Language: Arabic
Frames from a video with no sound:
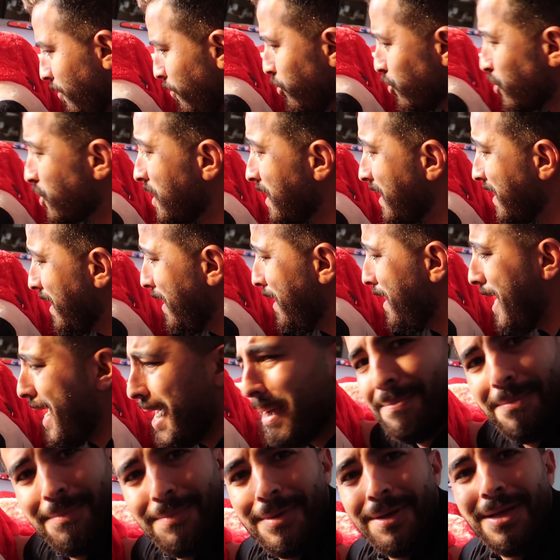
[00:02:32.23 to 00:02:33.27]
طب بص لي كده ليه يا
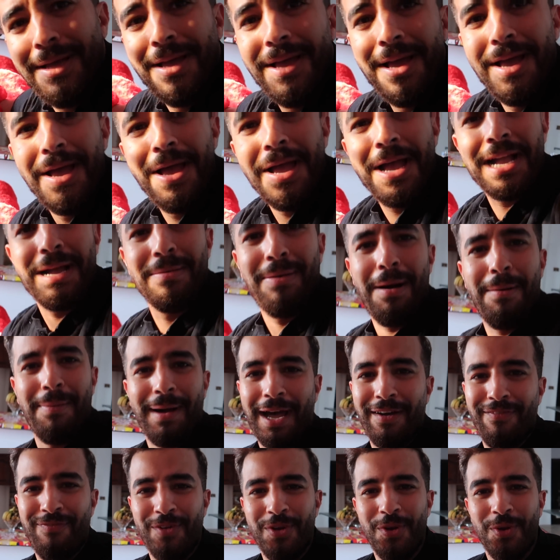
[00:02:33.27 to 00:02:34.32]
عم؟ يا جماعه
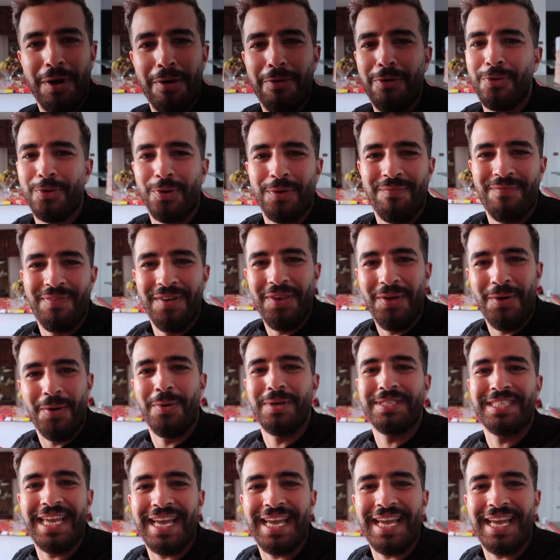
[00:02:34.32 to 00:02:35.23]
بخاف منه قوي وربنا هو